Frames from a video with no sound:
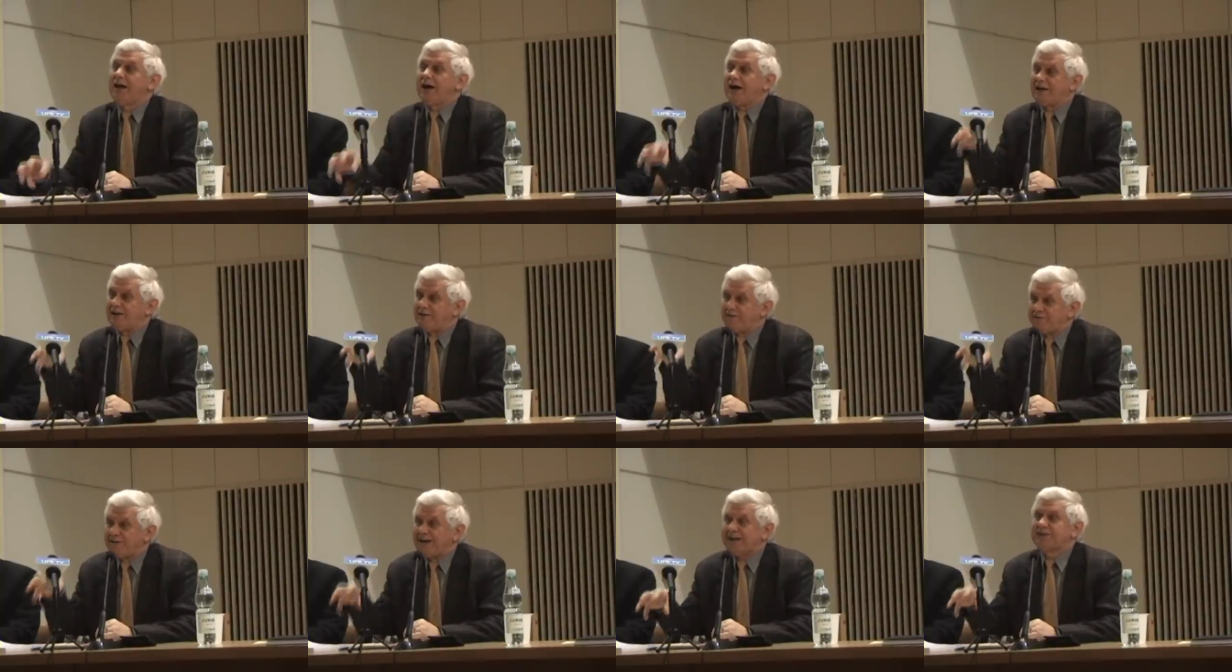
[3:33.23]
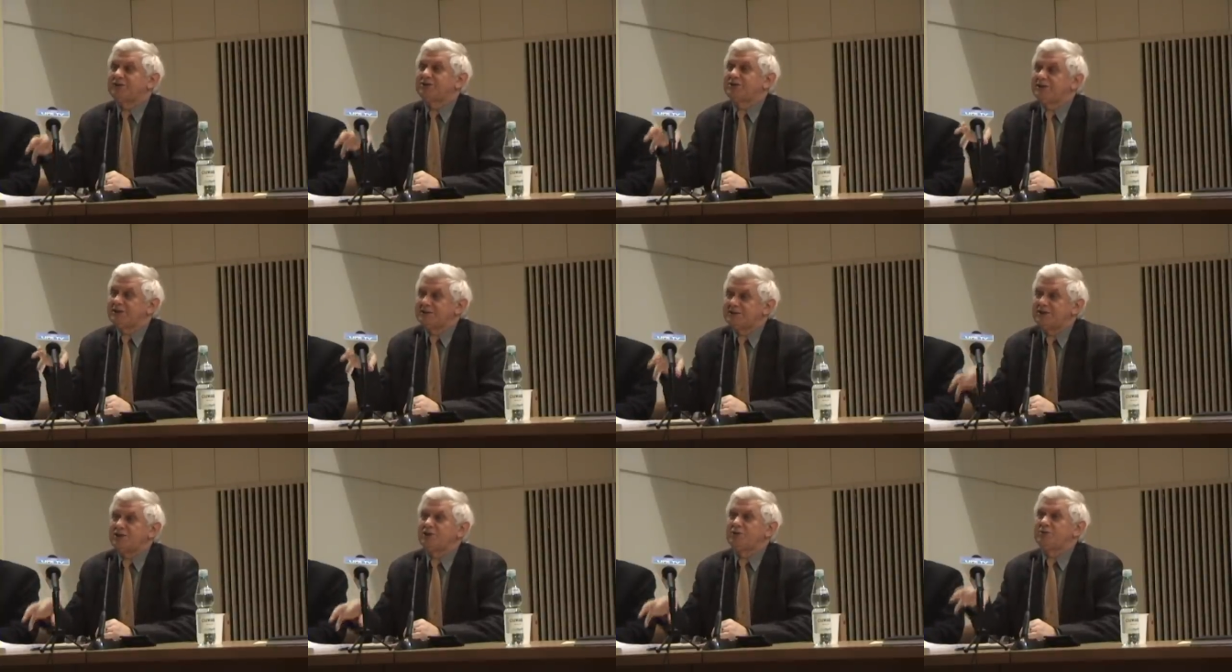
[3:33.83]
Ale fakt, że
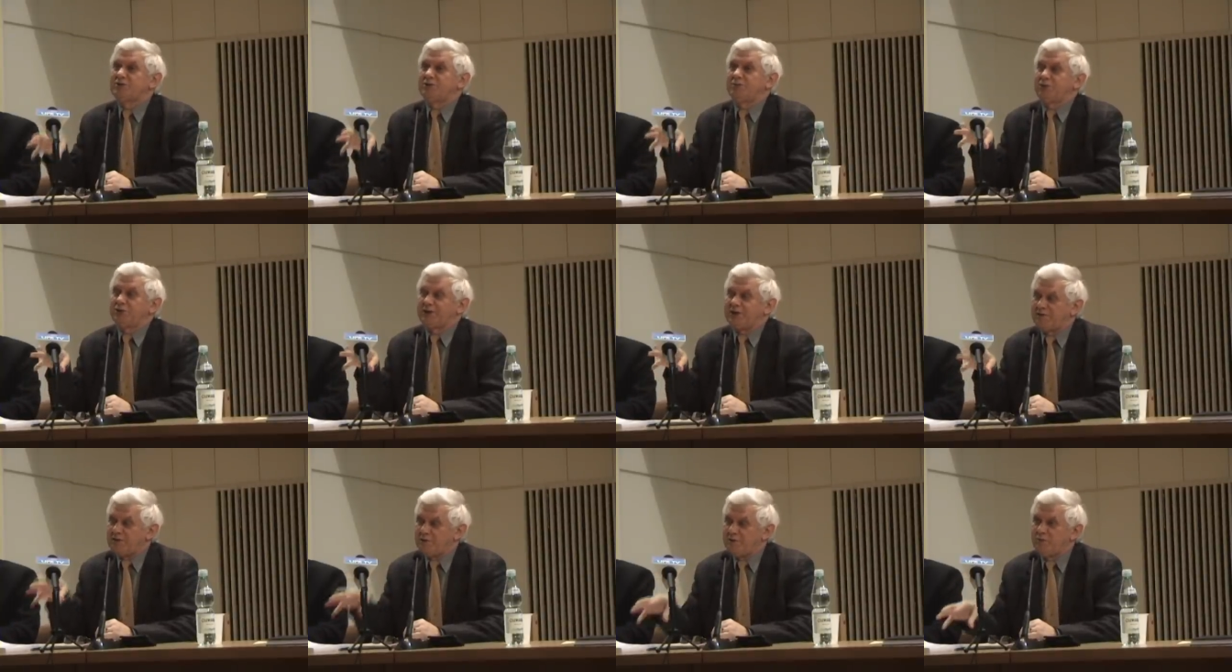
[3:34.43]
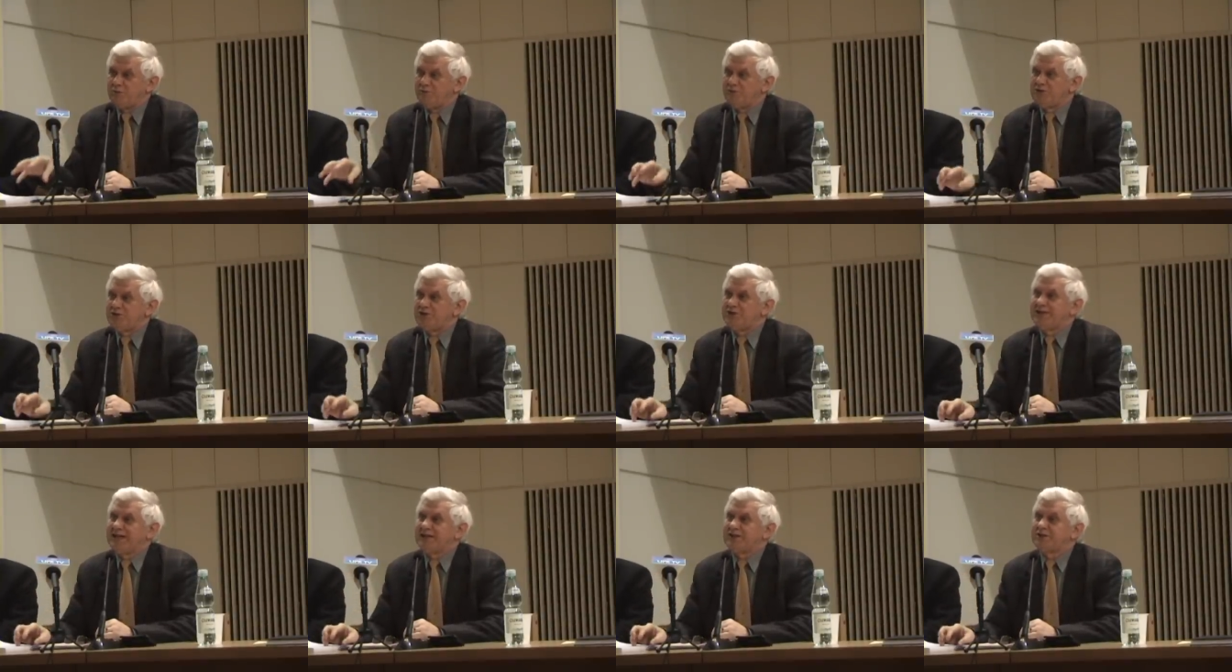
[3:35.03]
jesteśmy, że potrafimy
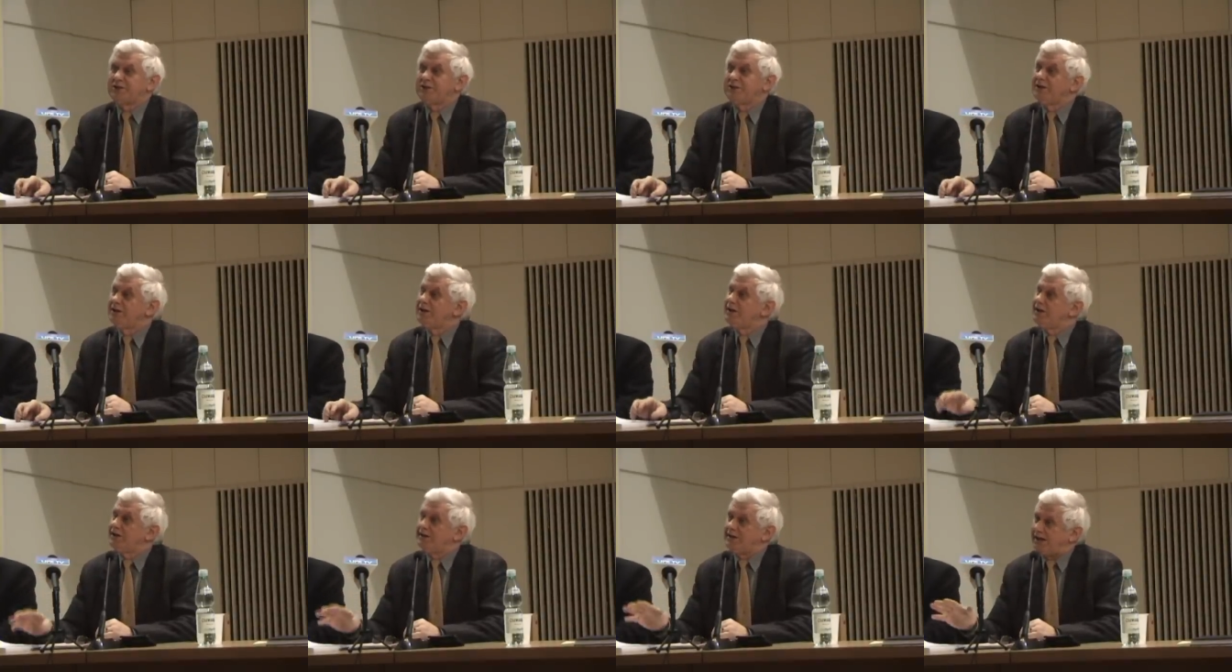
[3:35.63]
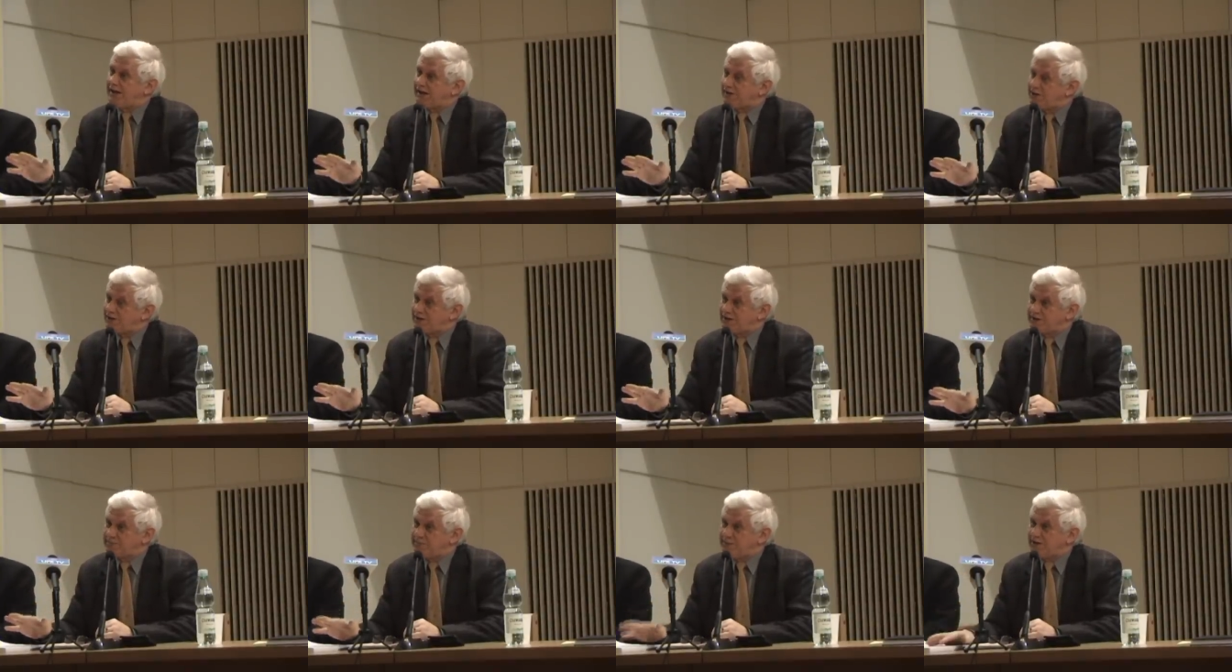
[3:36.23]
mówić inaczej, na
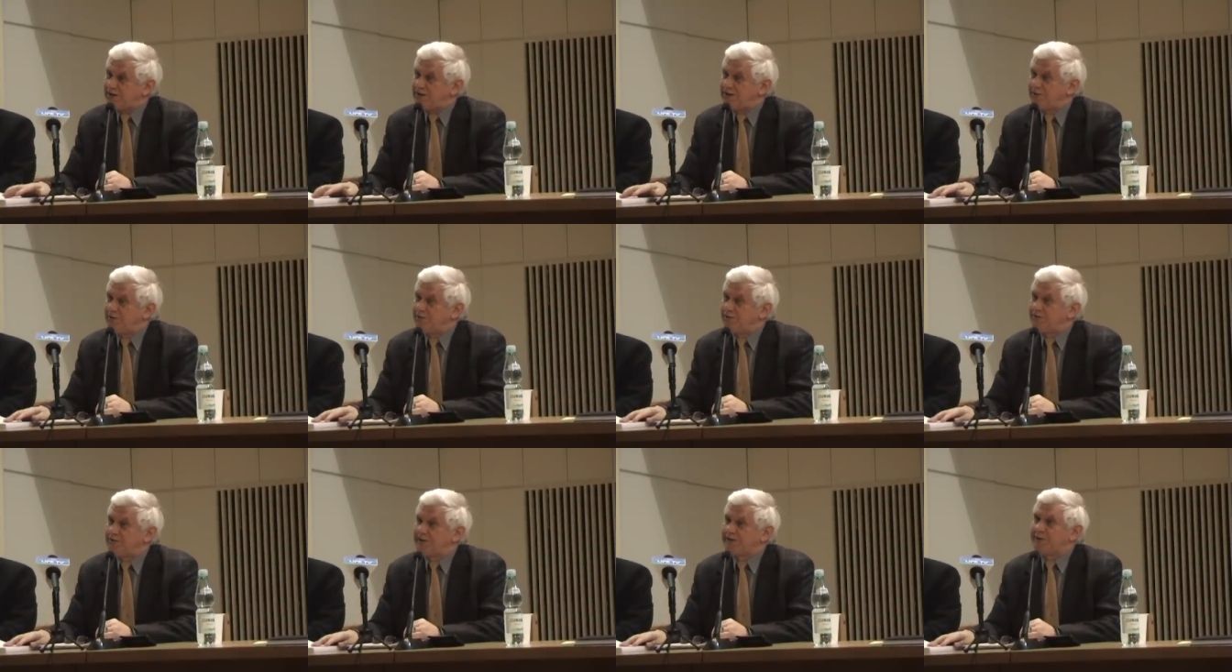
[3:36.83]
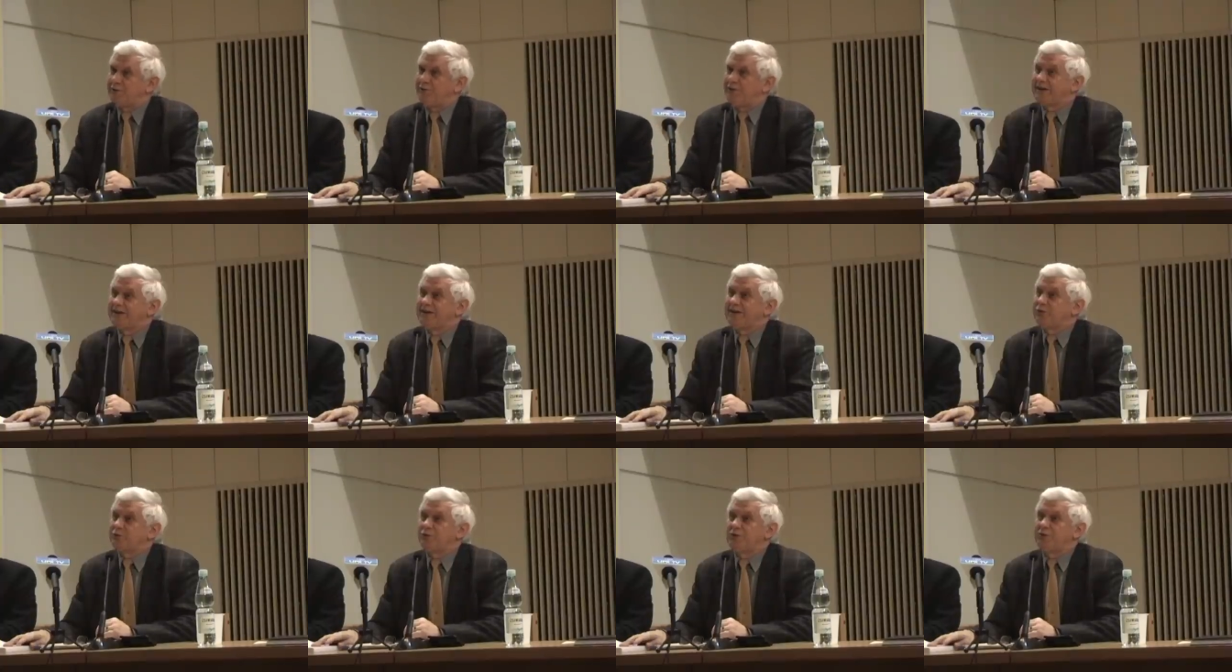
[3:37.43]
jakieś aspekty zwracam
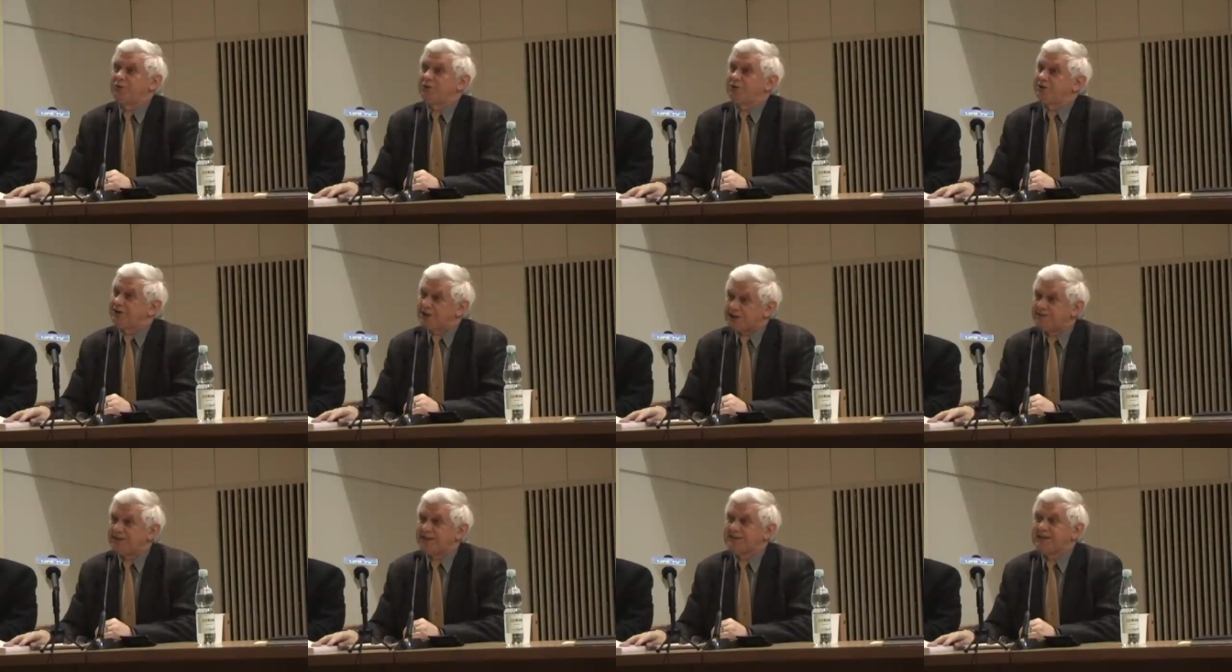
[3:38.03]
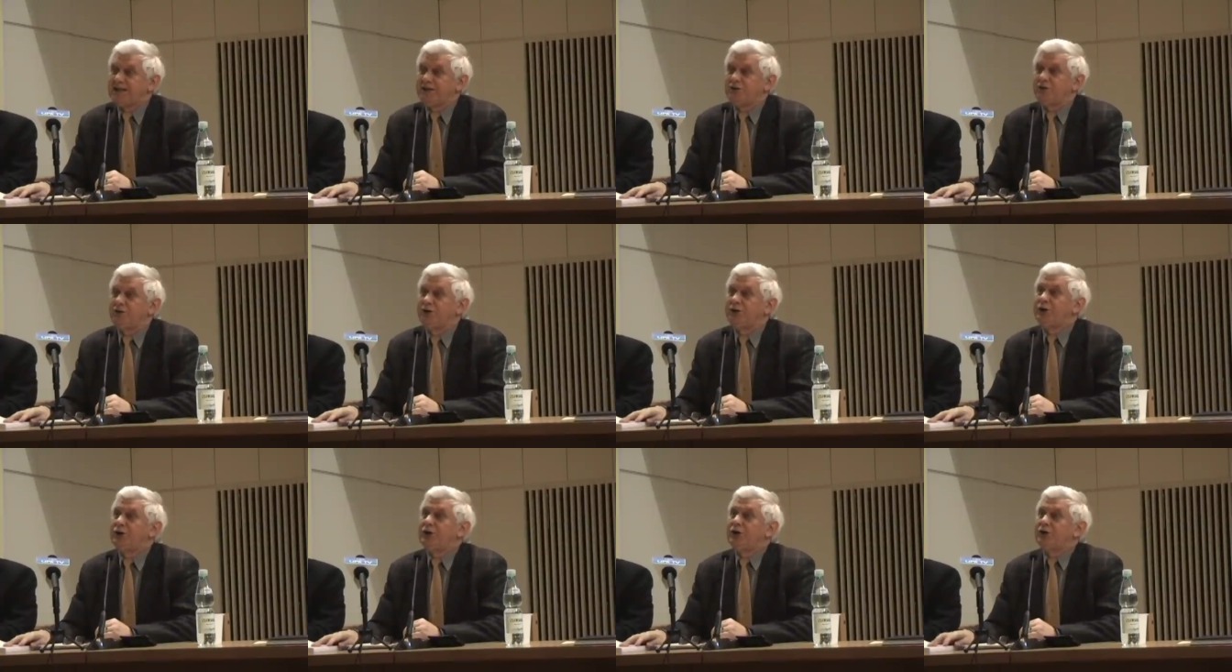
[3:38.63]
uwagę, na które może nie zwracano,